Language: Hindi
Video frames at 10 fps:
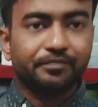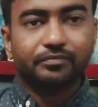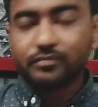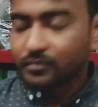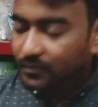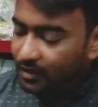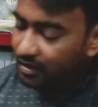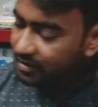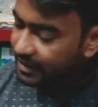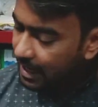है
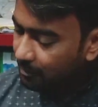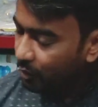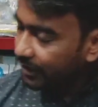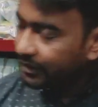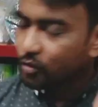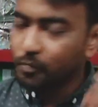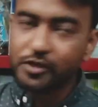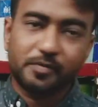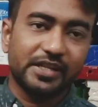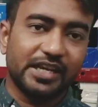ये आपको एट्टी
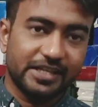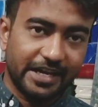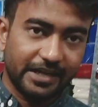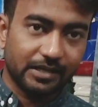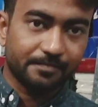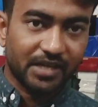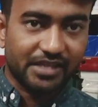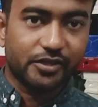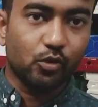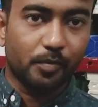रुपीज में दिया जाएगा
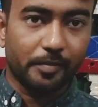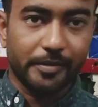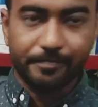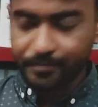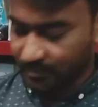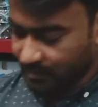अस्सी रुपए में